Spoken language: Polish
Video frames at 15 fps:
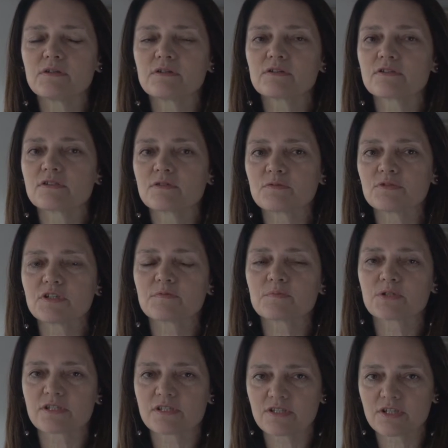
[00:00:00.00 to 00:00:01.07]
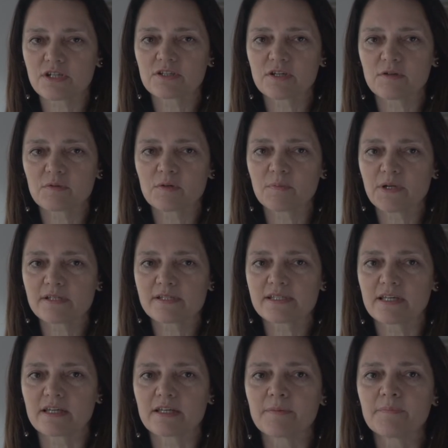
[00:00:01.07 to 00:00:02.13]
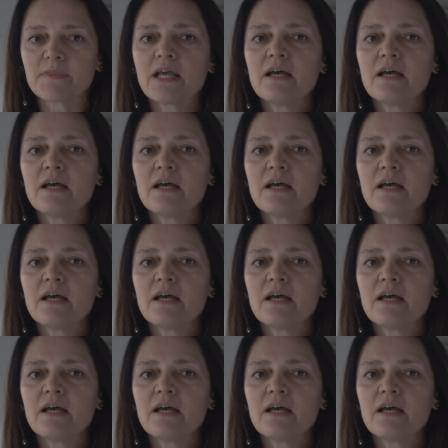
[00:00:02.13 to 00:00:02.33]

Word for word: o Chrystusie w przestrzeni europejskiej.